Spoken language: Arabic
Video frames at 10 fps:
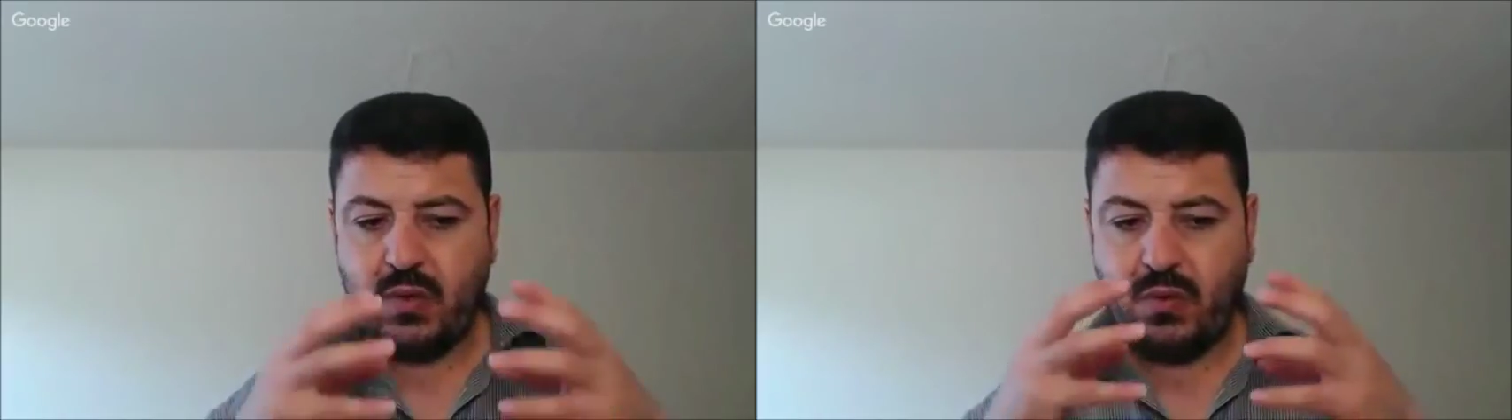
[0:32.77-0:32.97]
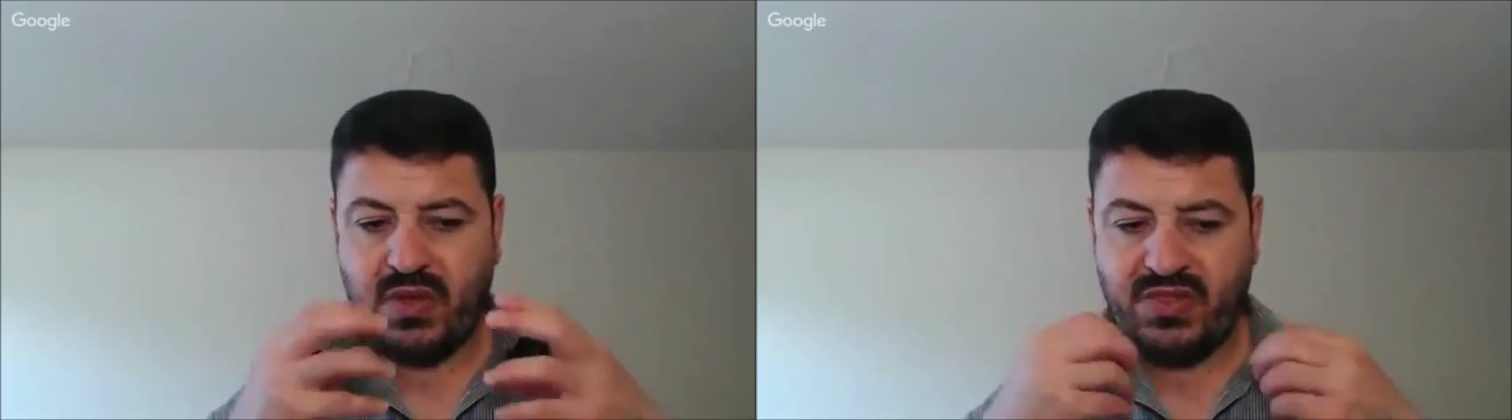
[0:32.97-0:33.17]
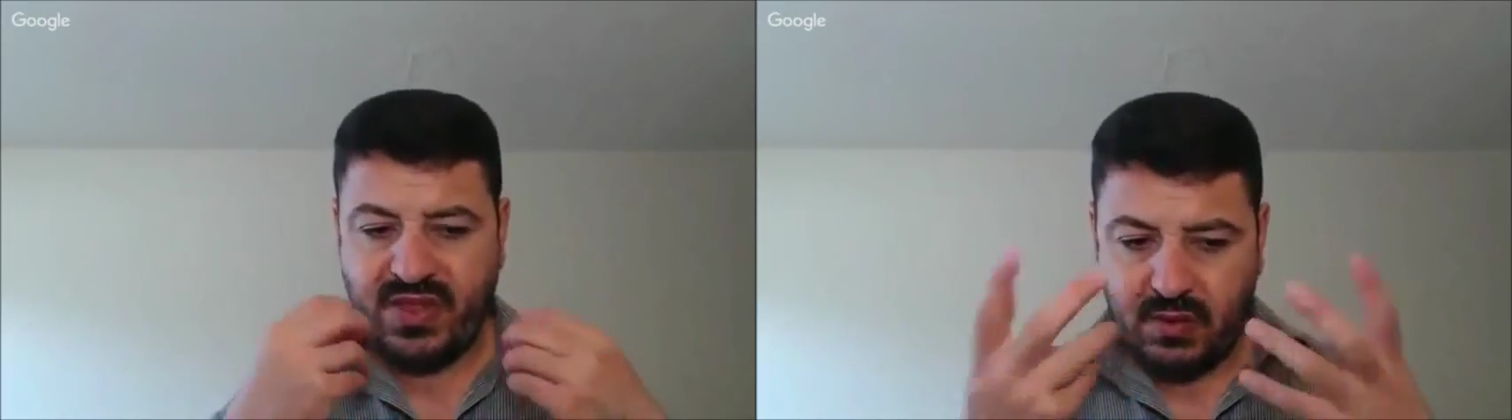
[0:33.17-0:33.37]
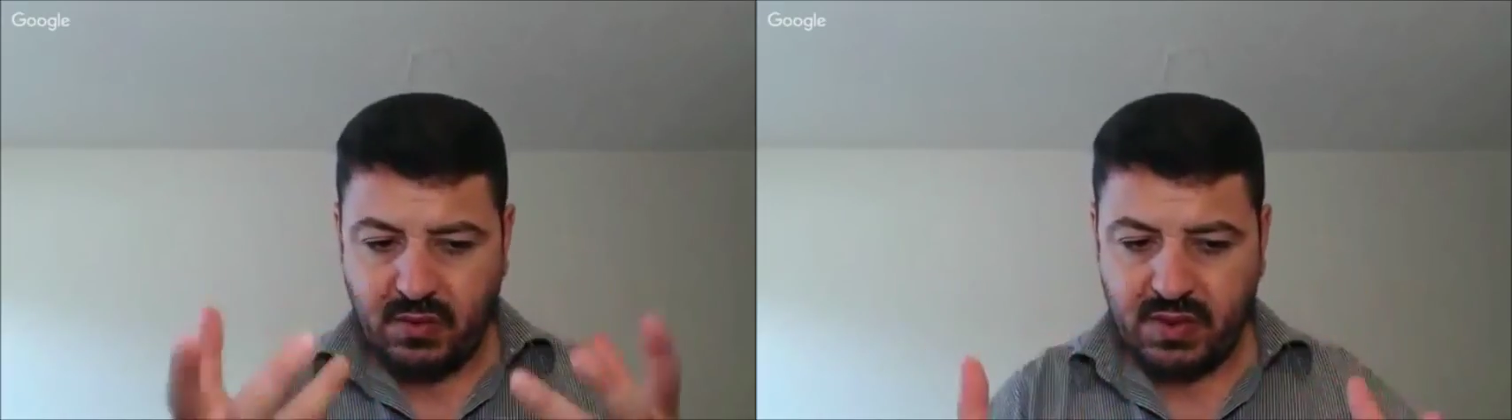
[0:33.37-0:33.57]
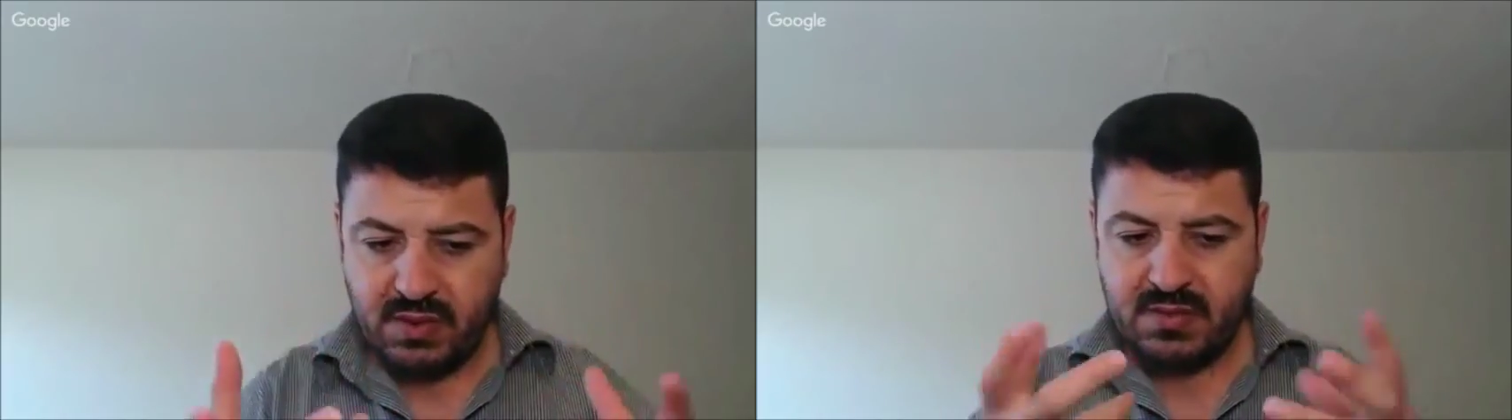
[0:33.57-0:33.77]

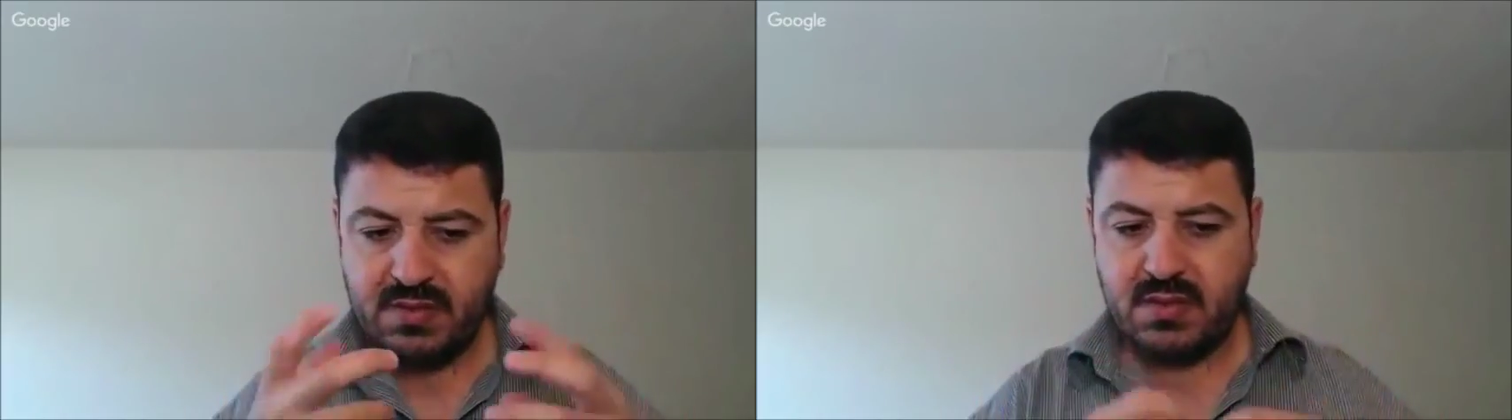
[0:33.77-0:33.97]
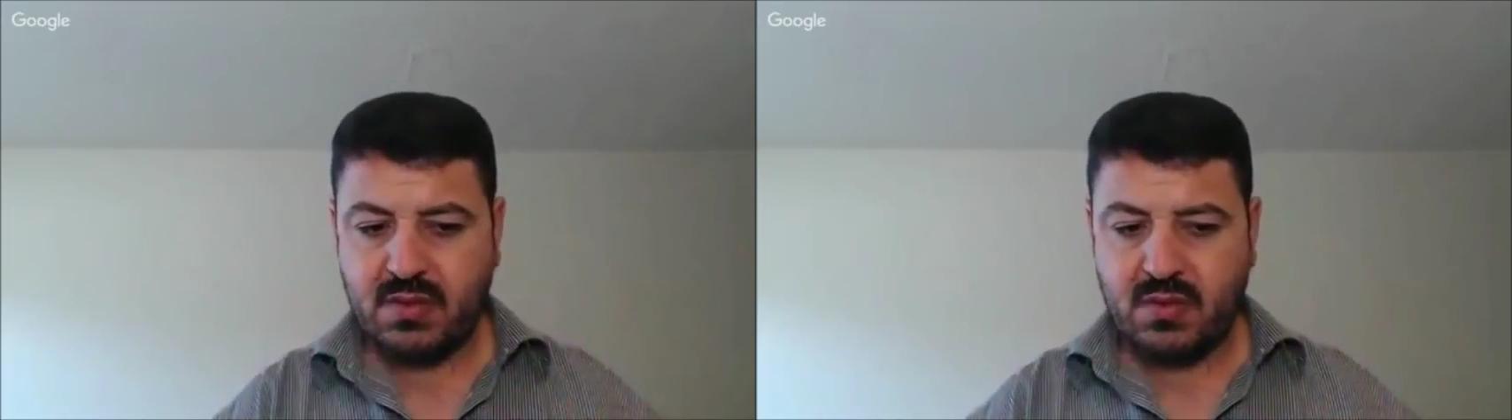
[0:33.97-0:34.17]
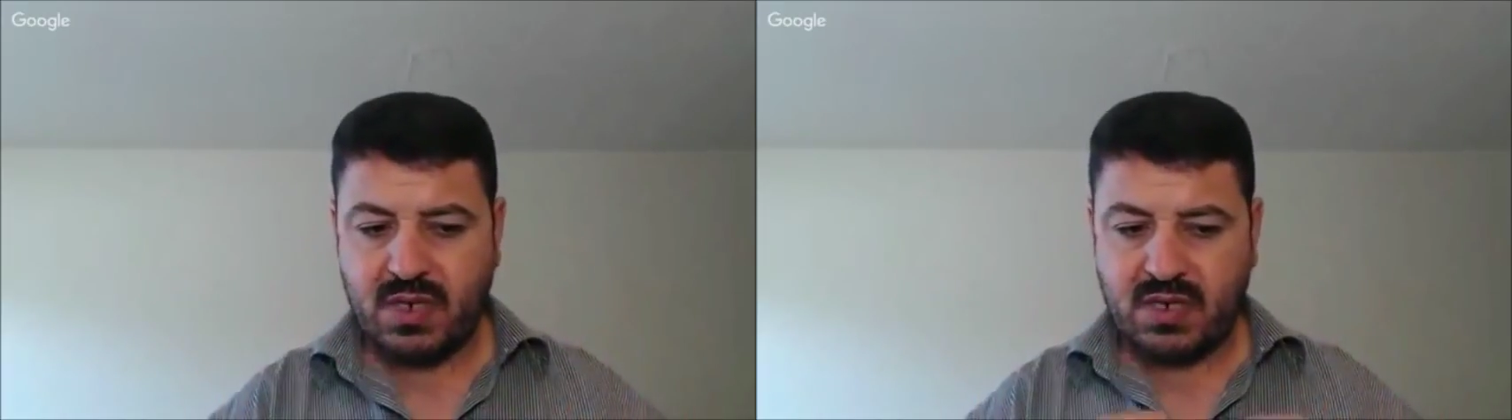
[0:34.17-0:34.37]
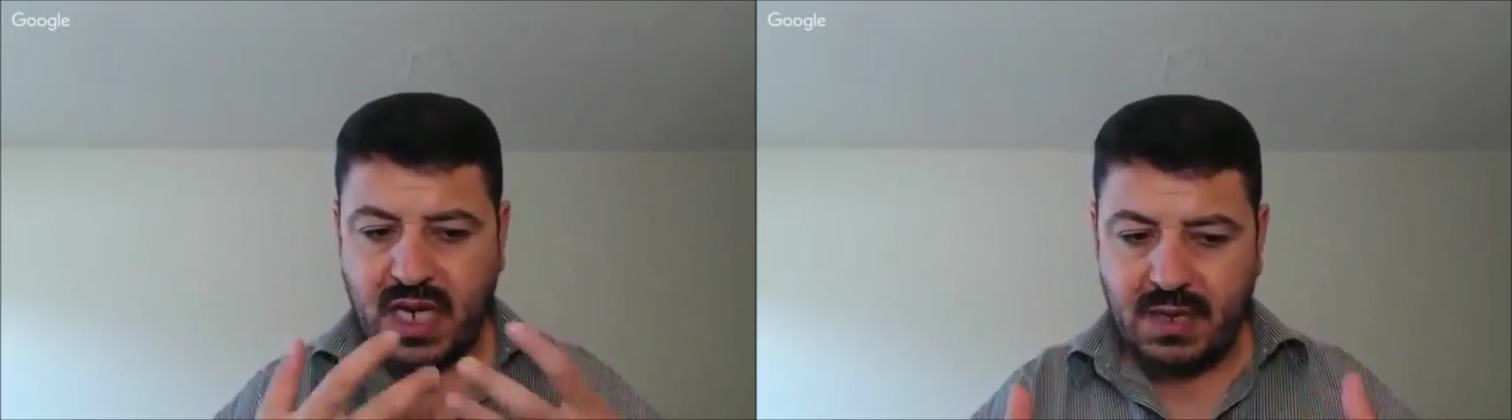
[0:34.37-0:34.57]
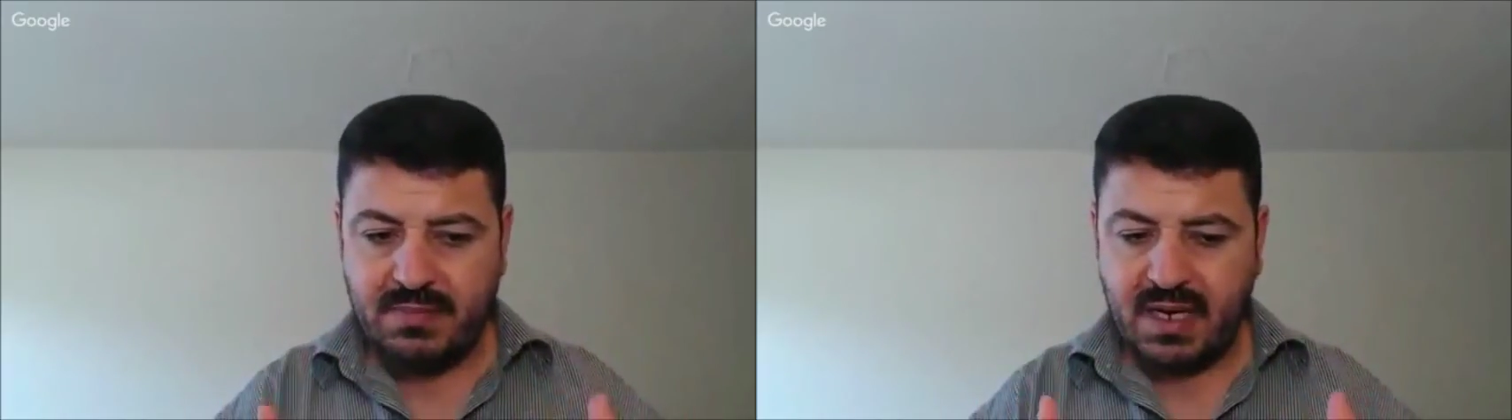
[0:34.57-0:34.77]
والذوق
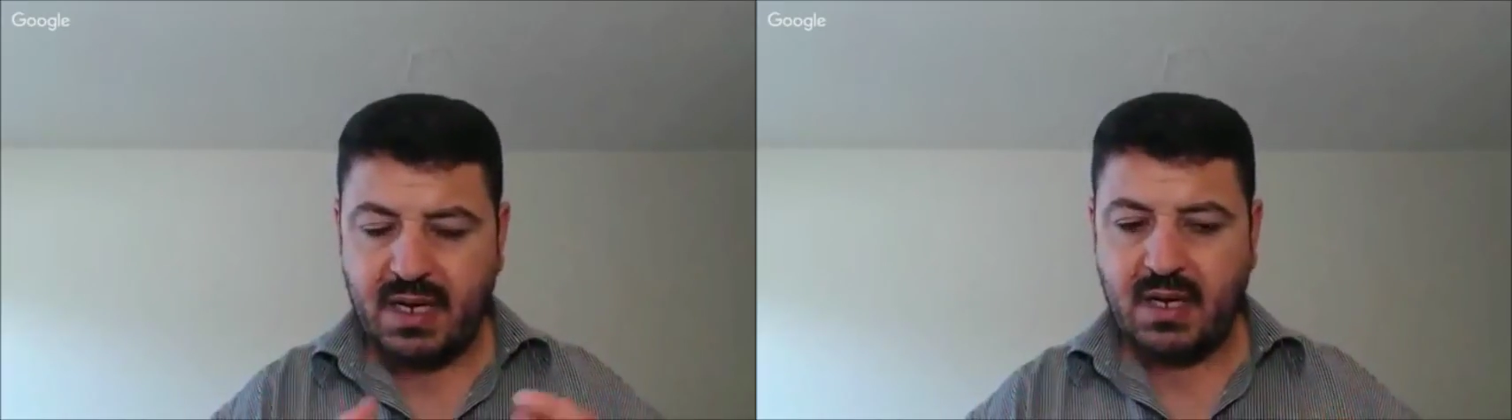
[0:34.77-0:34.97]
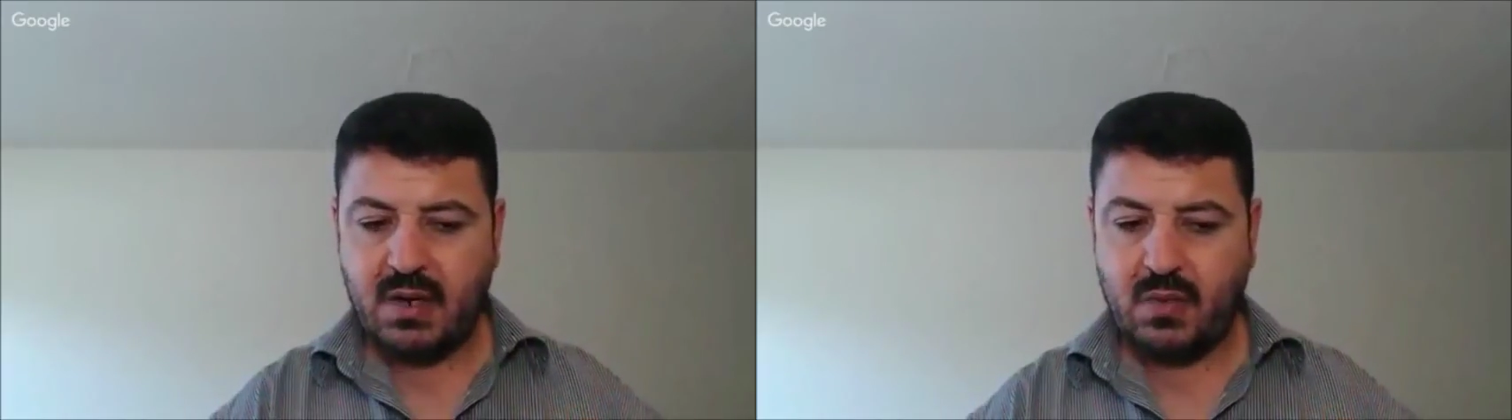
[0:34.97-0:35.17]
والرحمه